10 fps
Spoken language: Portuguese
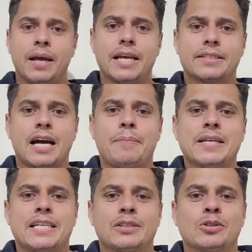Beleza,
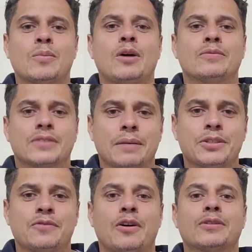rapaziada? Tudo bom?
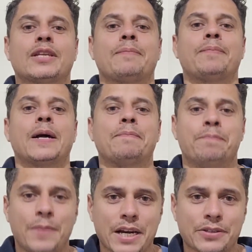Estamos de volta para
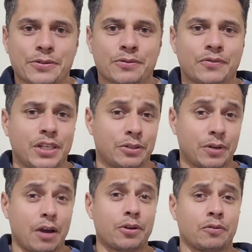mais um vídeo.
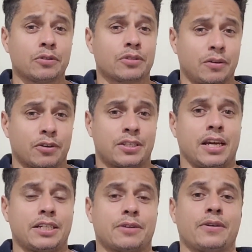Eu e o Wilson, que
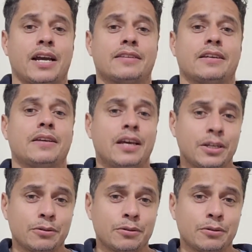vocês já conhecem.